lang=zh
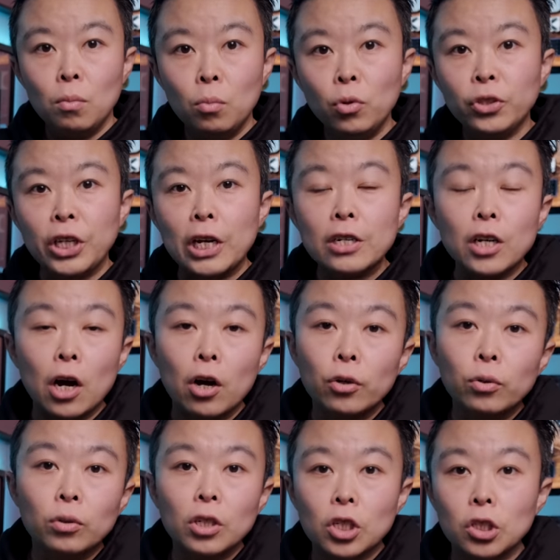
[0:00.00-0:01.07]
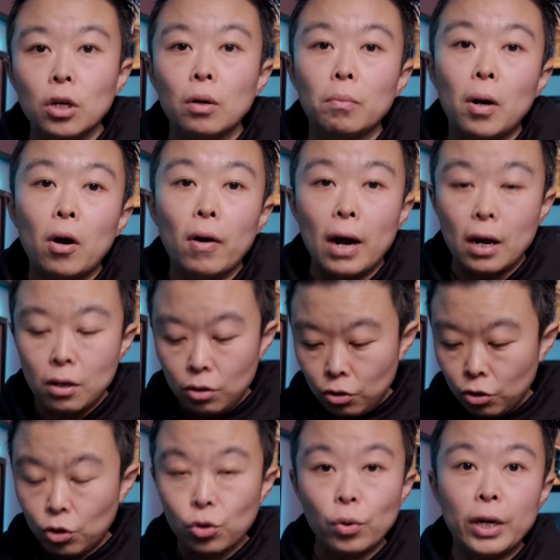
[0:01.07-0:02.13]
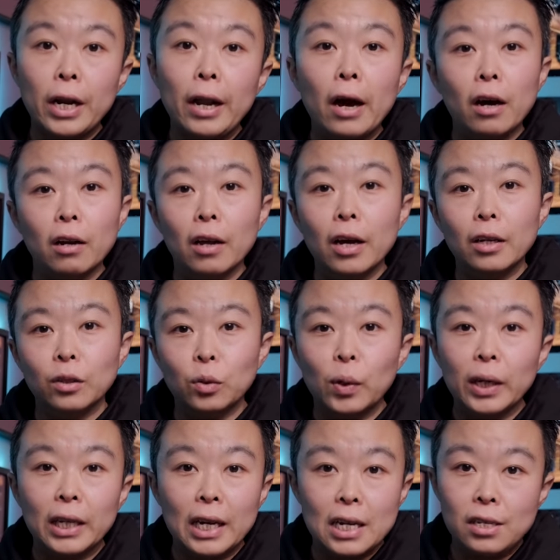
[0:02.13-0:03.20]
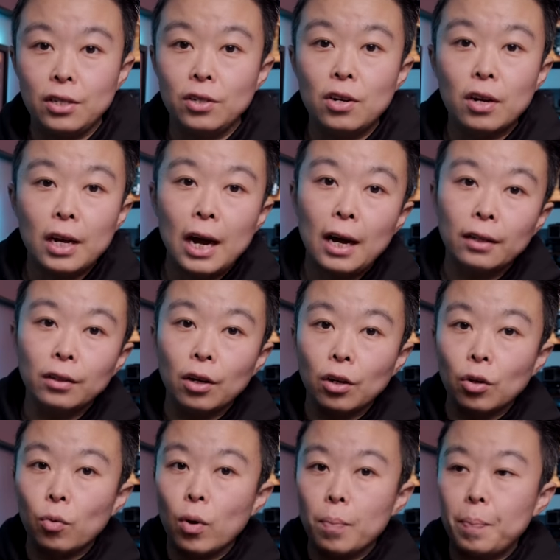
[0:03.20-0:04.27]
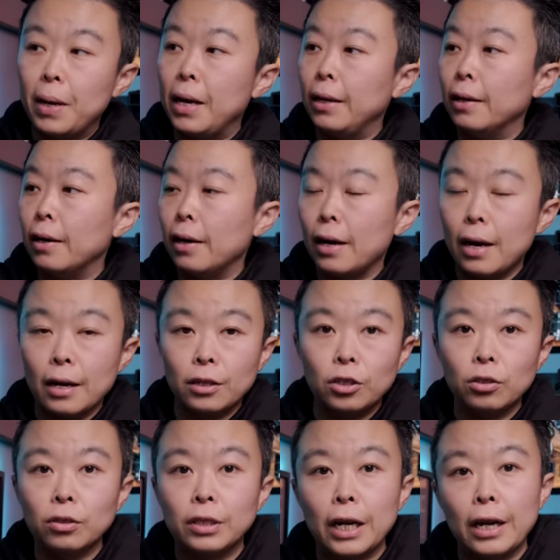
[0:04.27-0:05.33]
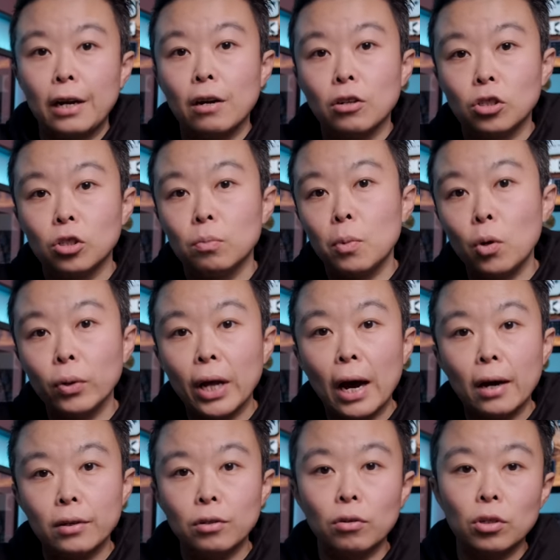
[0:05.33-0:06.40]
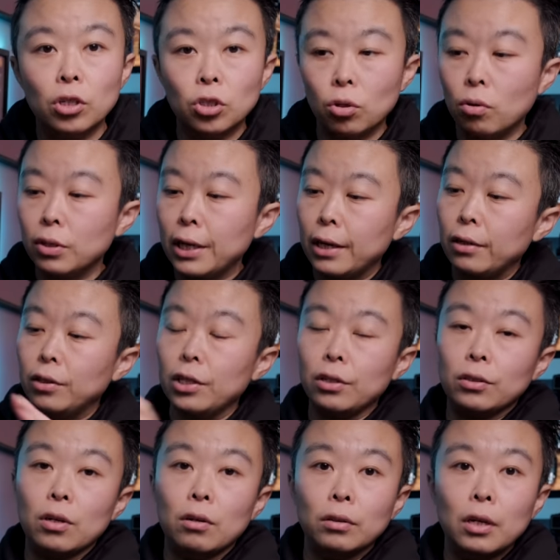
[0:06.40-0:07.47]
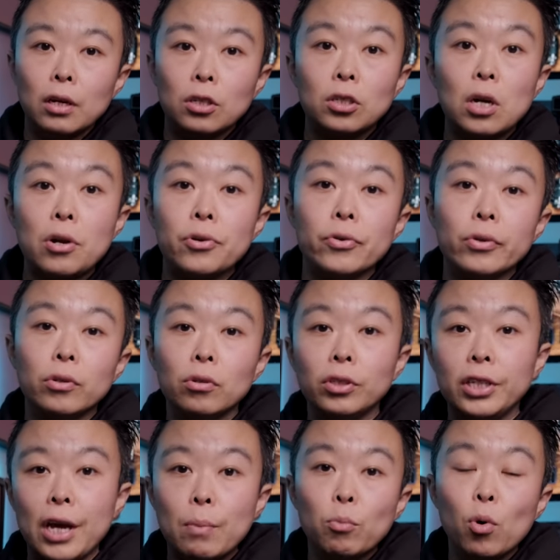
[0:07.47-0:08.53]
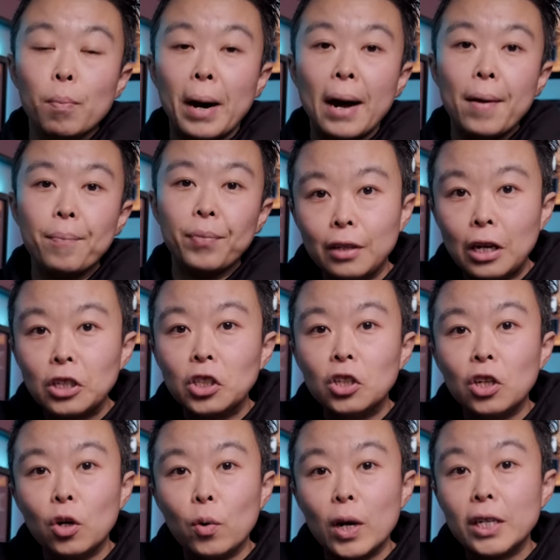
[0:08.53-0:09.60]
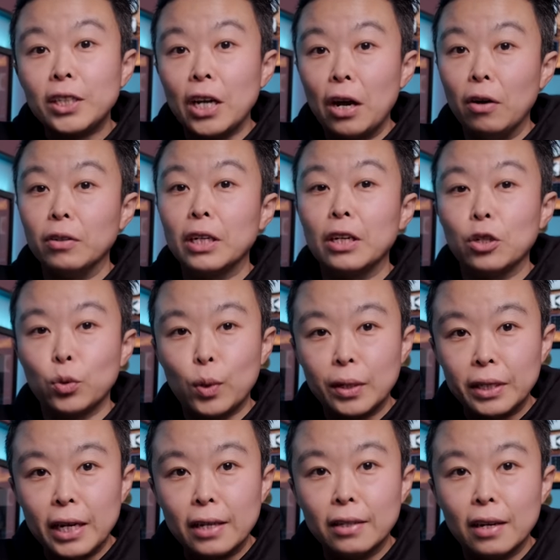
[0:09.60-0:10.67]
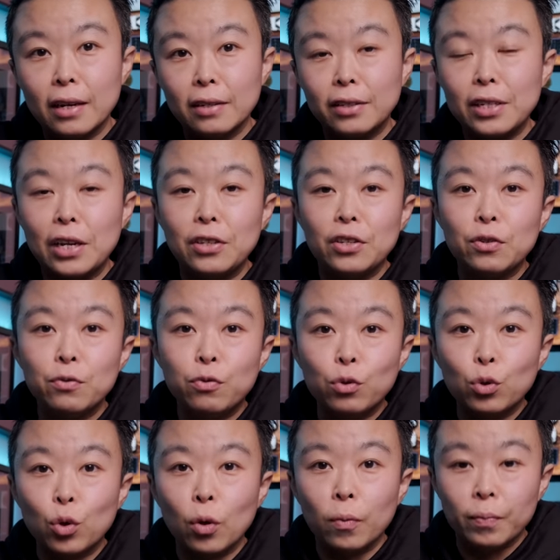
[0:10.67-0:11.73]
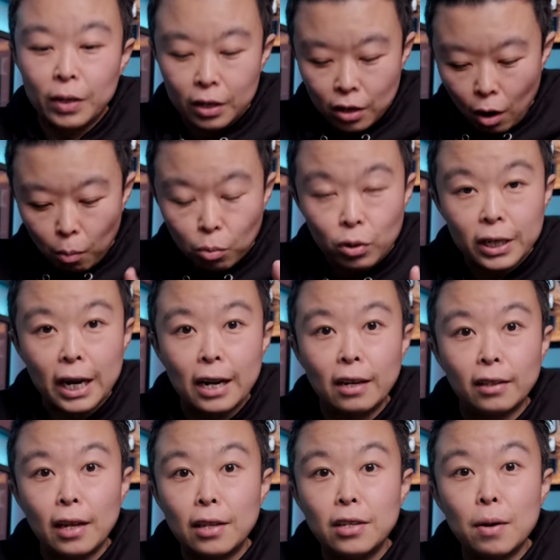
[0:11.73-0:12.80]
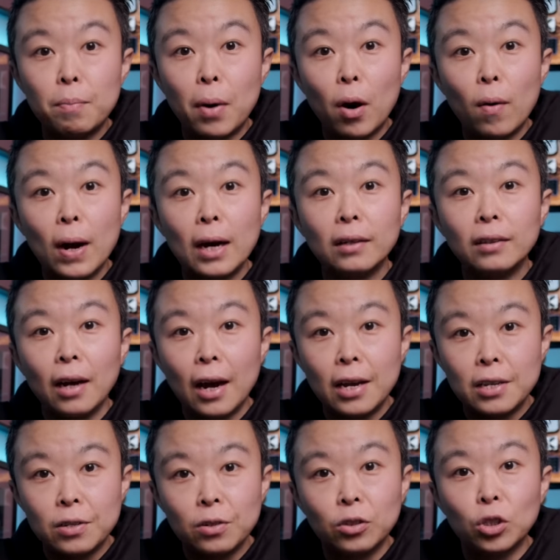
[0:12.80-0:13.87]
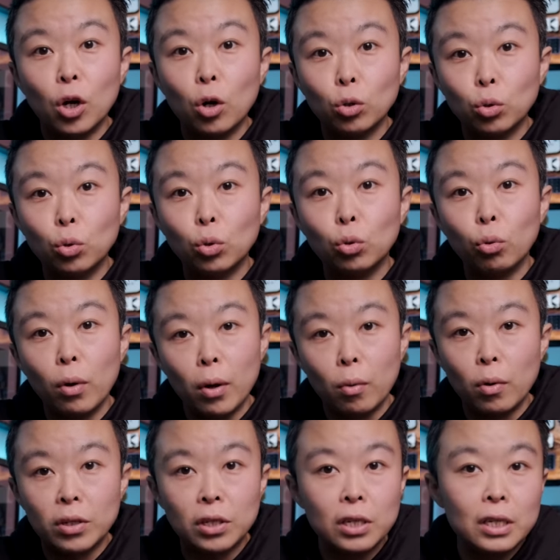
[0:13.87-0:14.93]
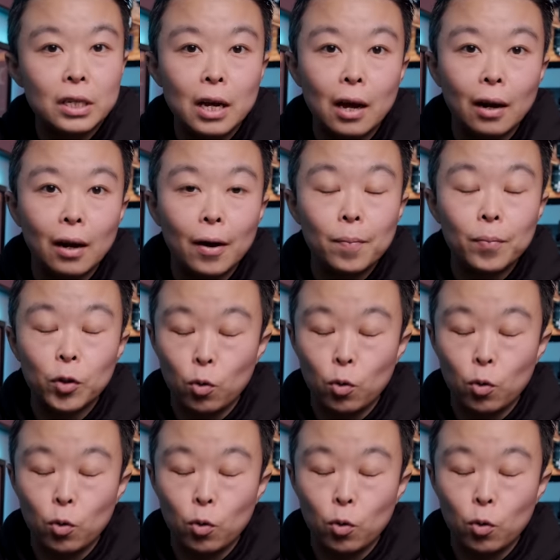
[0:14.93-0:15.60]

目前常用的摄影包啊就这两个了，所以大家经常看到的我背呢还是这个 Shimoda， 有的时候这个顶层呢甚至于都填不满，但是呢我也想要这个双肩的，减轻负重。那要不是这个单肩包啊它已经超出退货期限了，